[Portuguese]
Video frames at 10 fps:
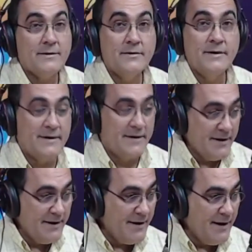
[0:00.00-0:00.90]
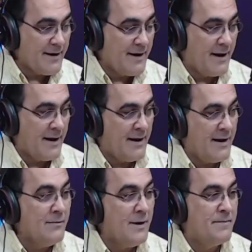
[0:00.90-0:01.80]
gato de tiririca.
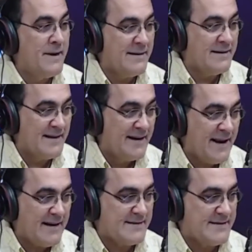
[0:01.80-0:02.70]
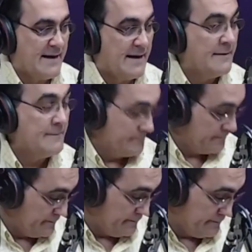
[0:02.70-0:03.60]
É uma piada sem graça.
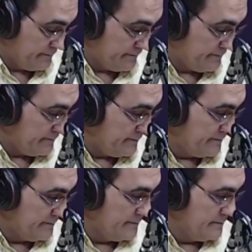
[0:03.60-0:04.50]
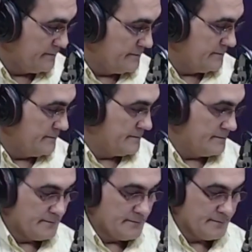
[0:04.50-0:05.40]
Análise da
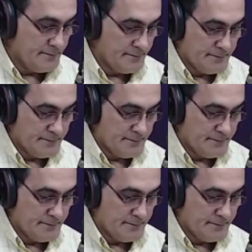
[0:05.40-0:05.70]
notícia.